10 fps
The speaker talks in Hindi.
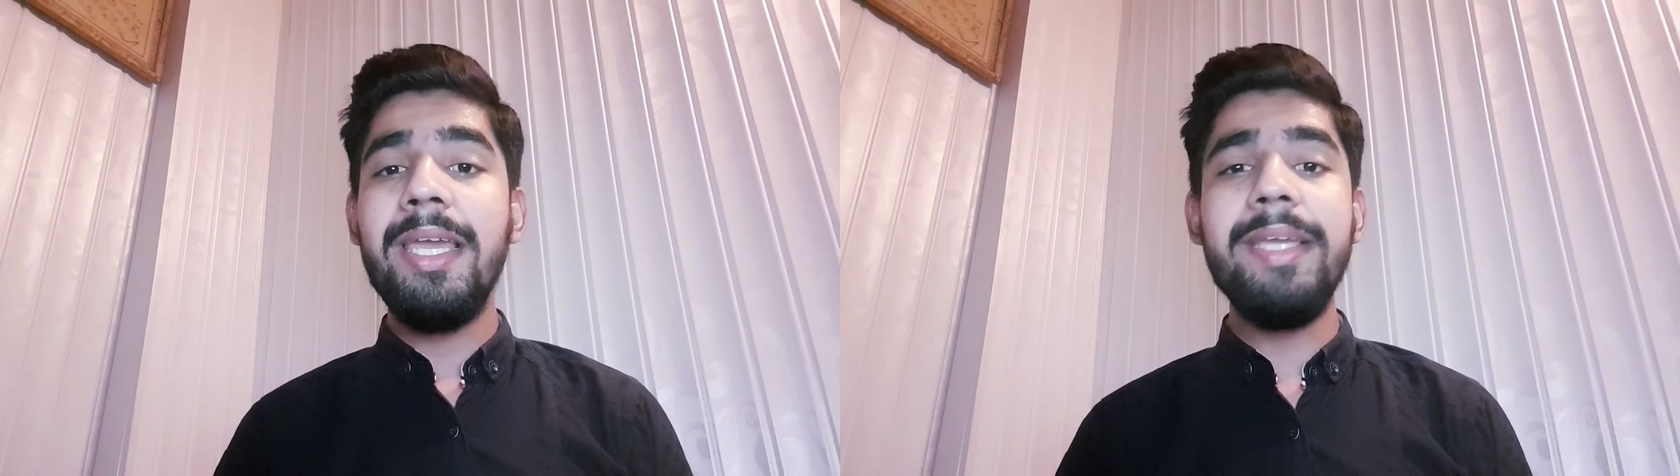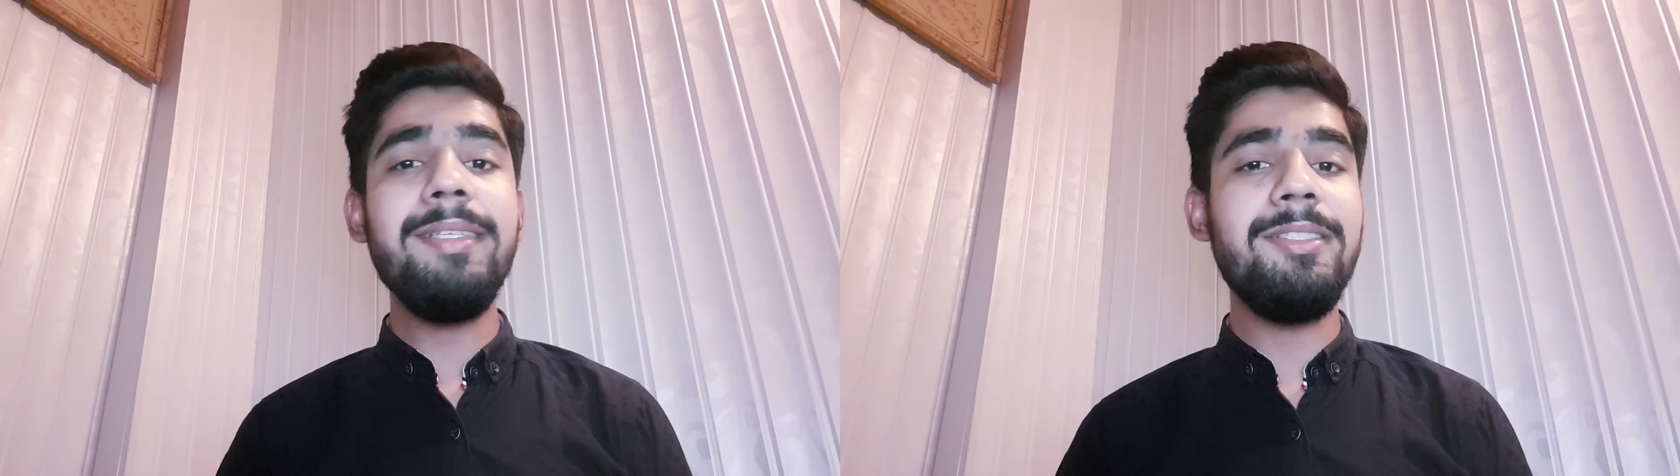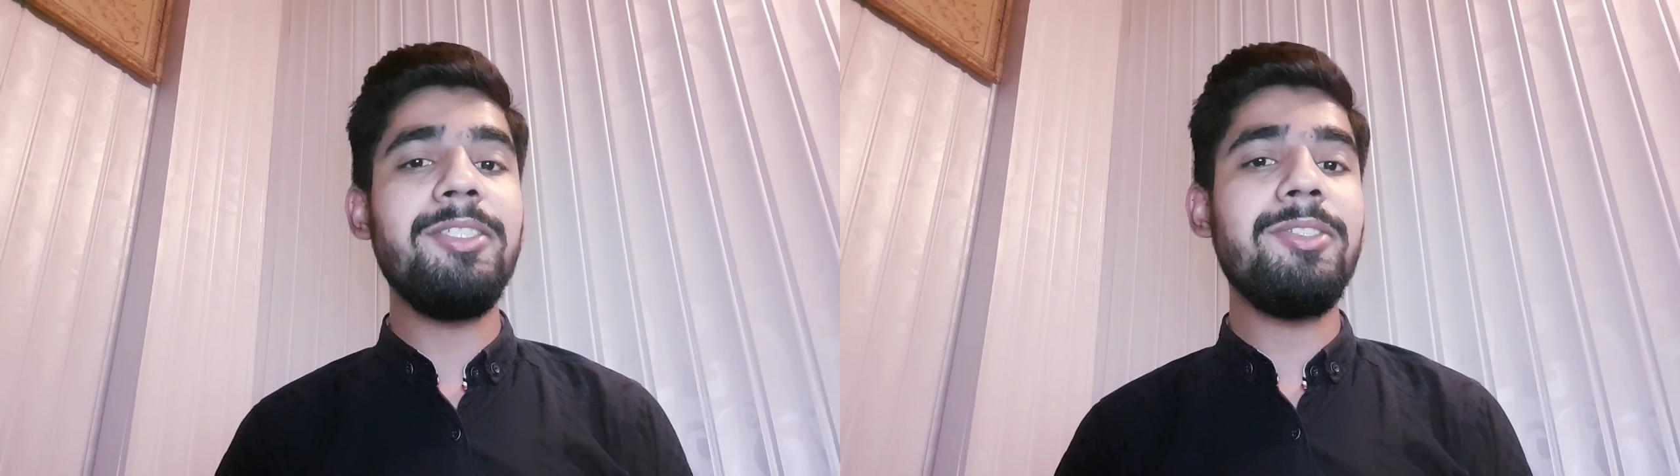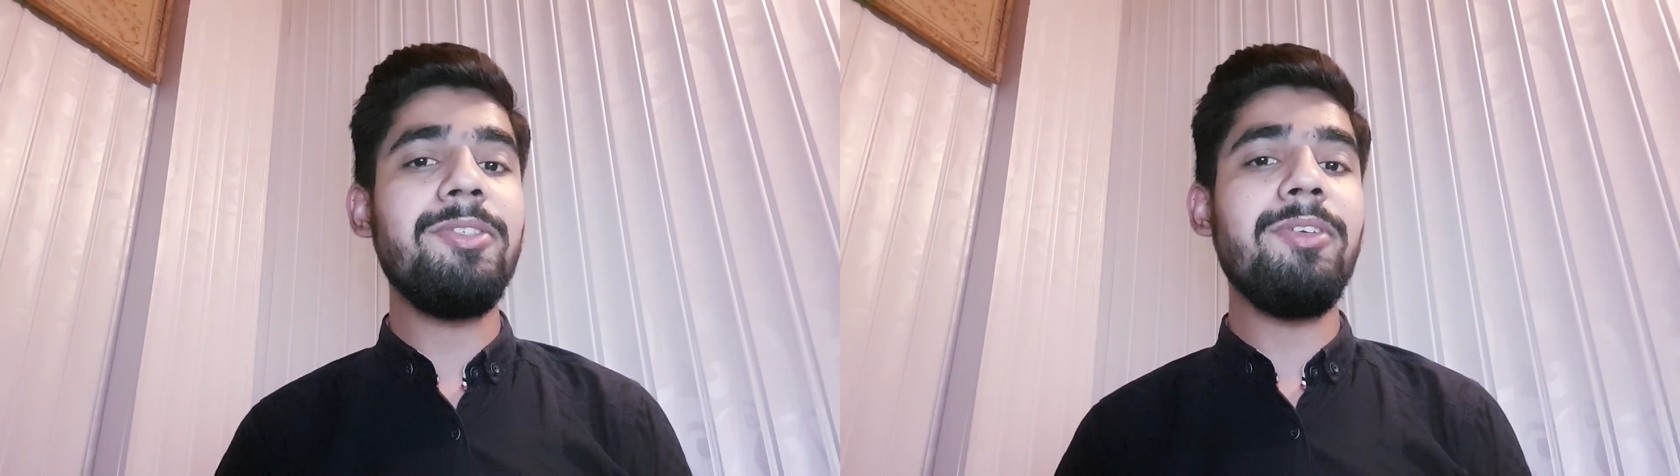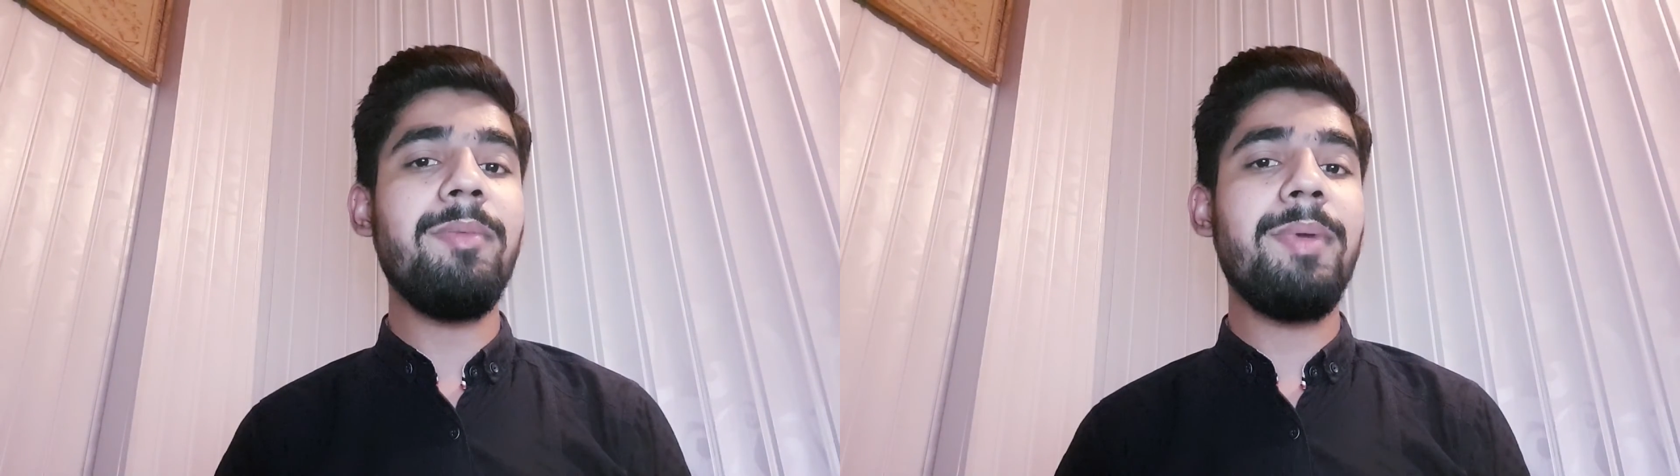इन
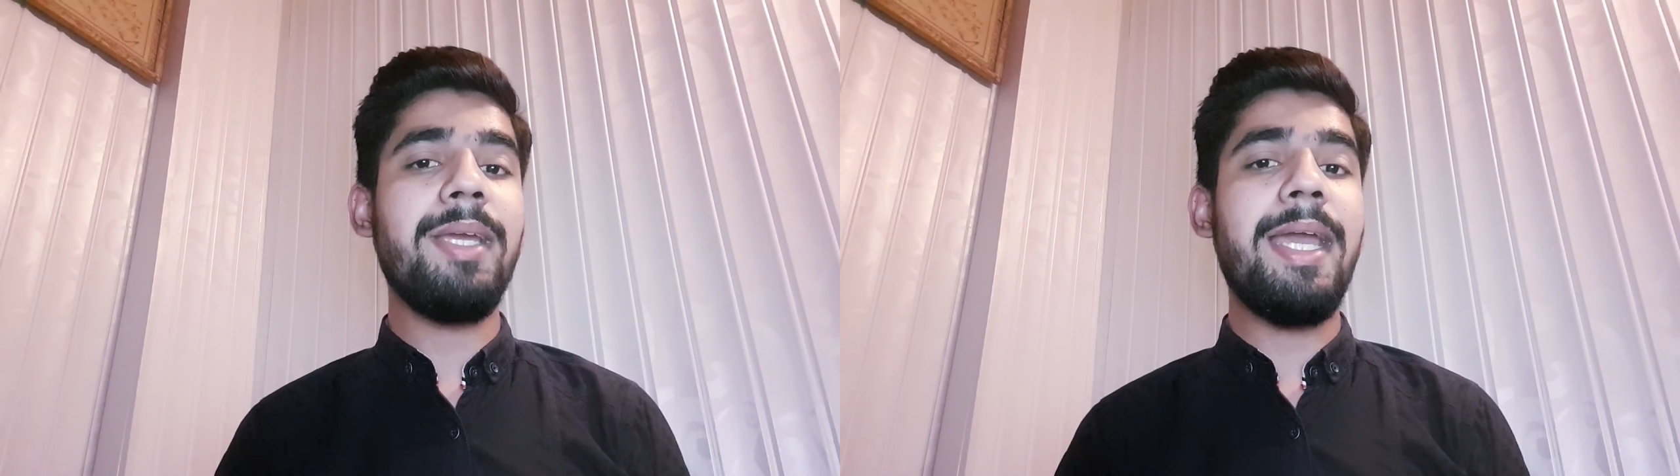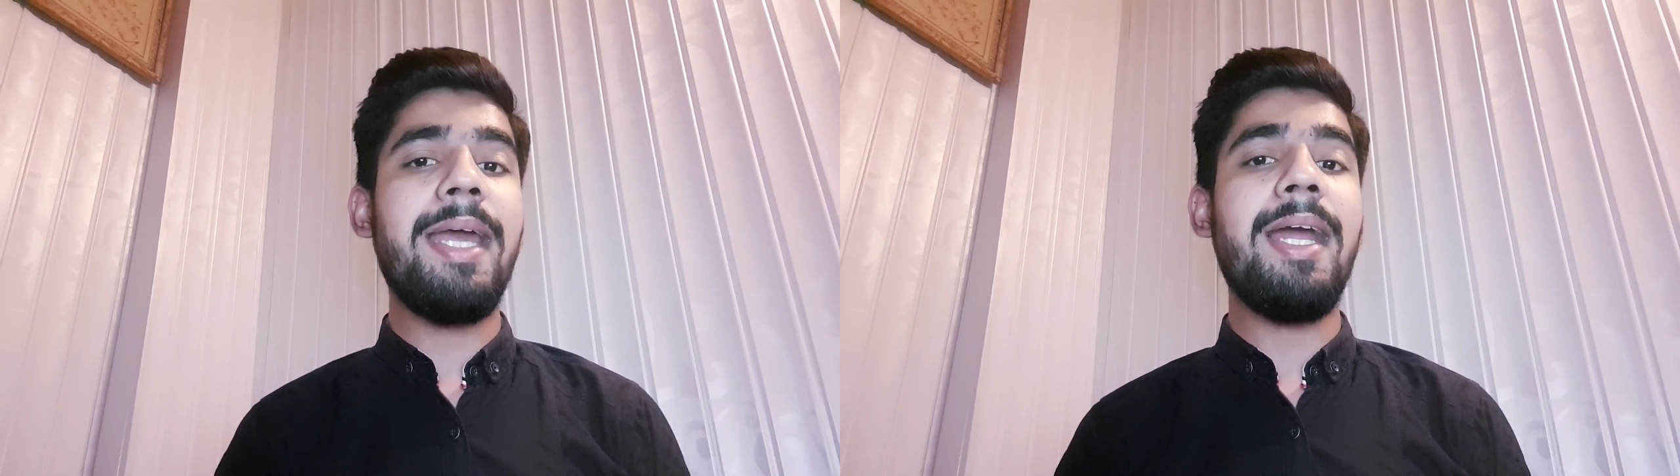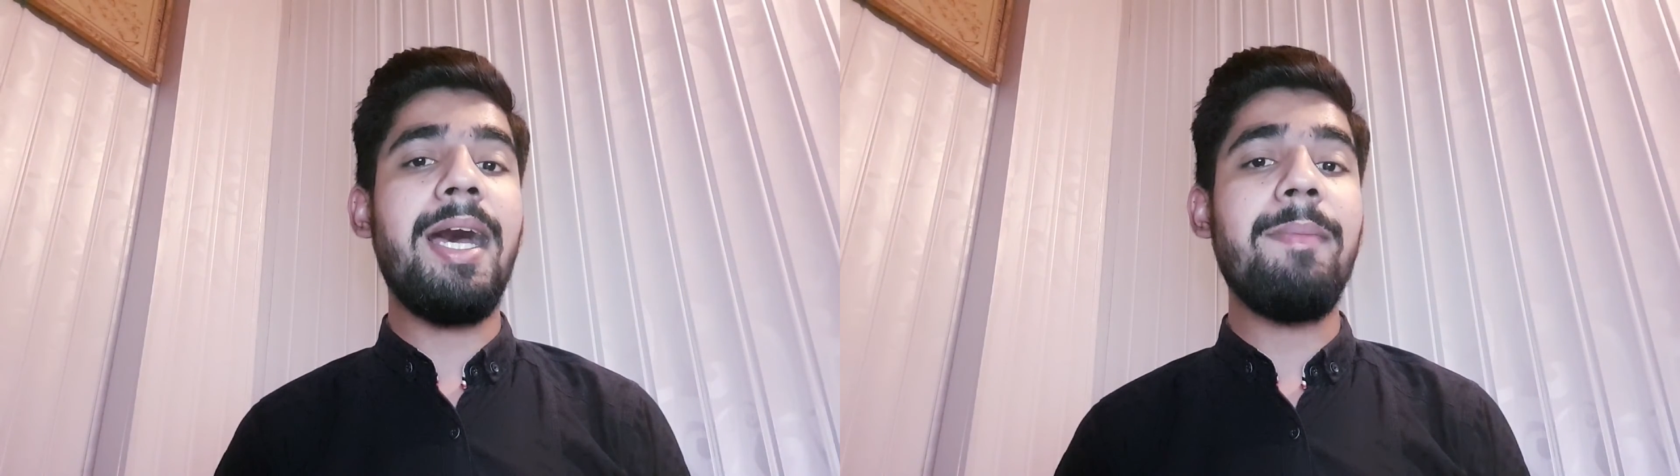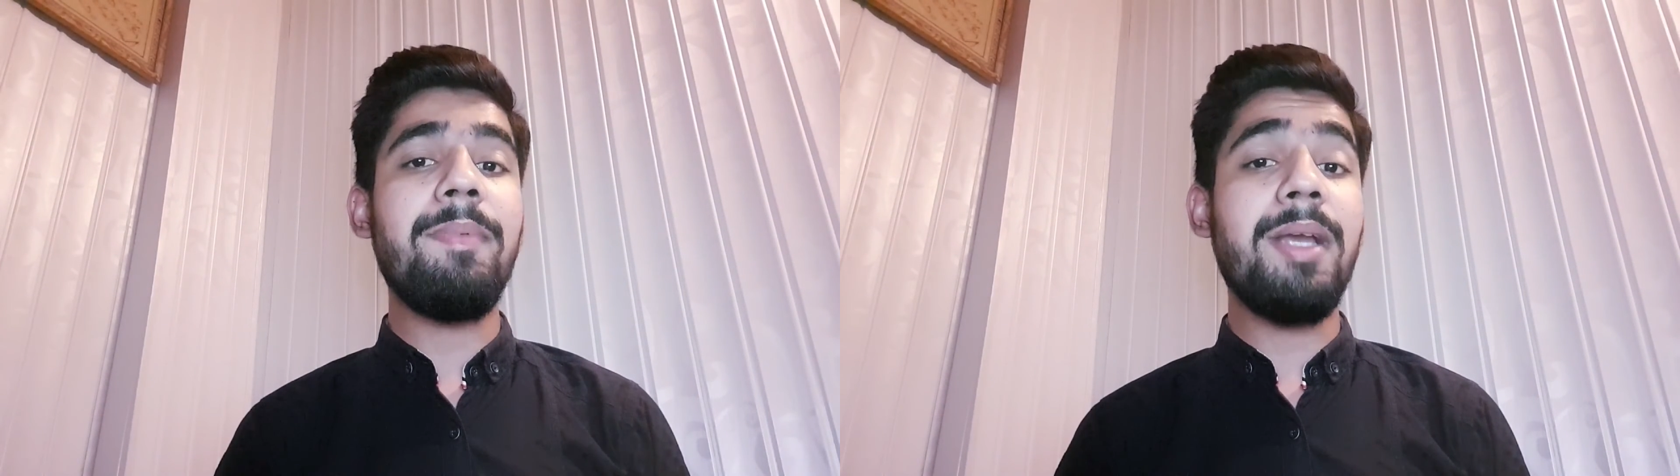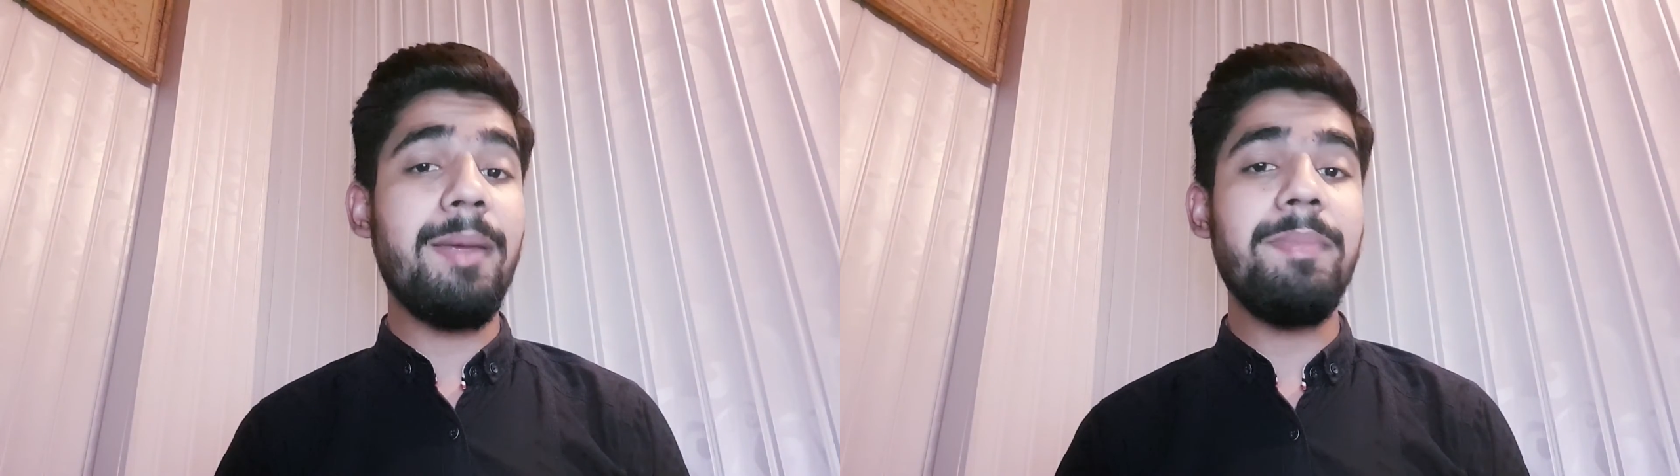चीज़ों के बगैर आप
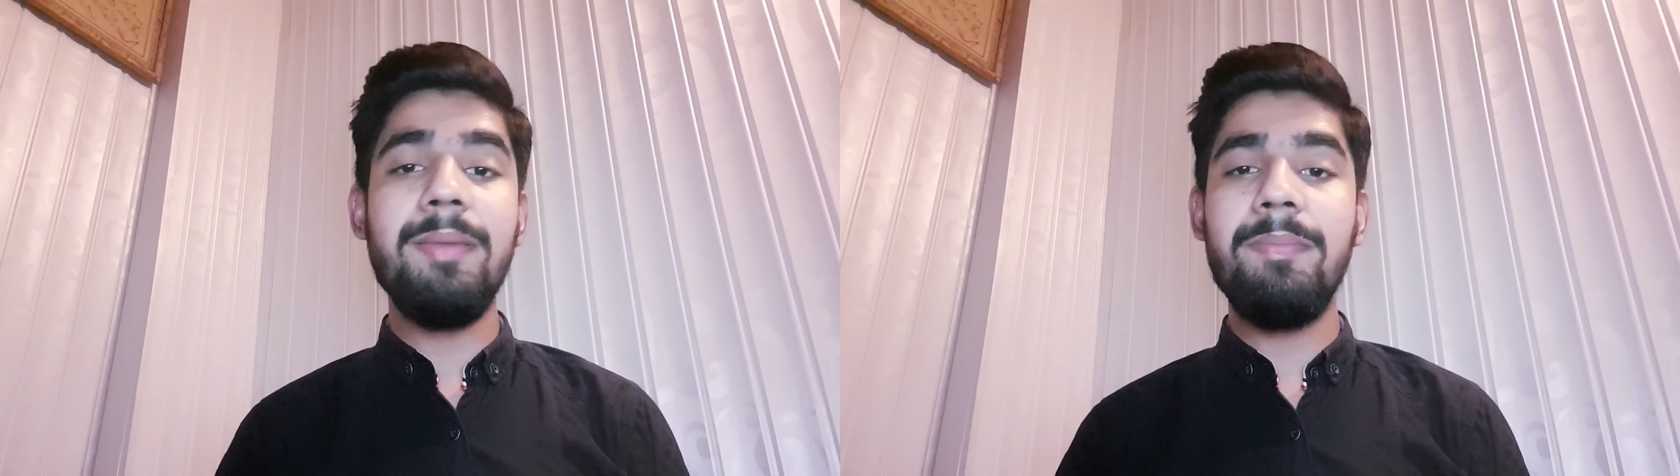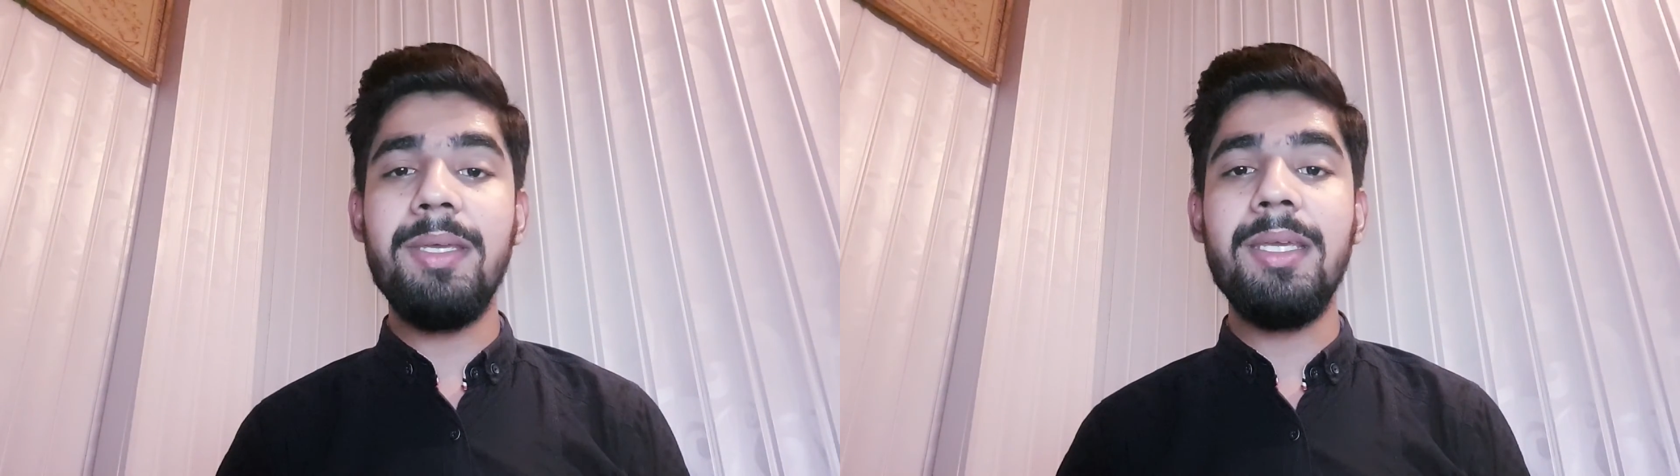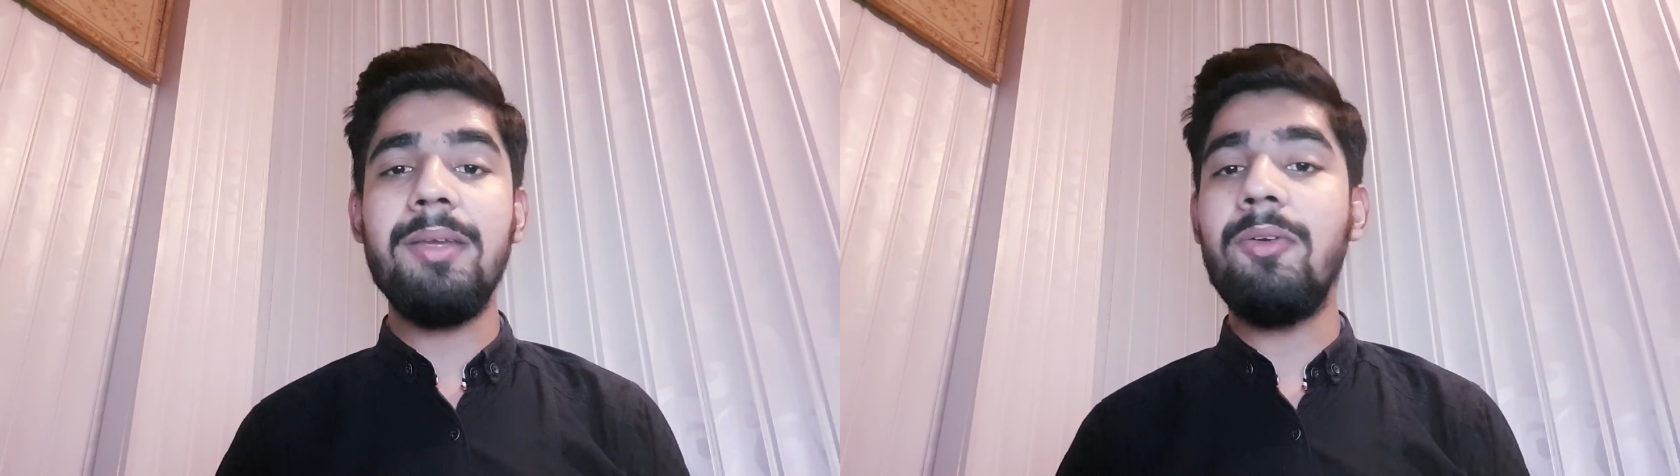कभी भी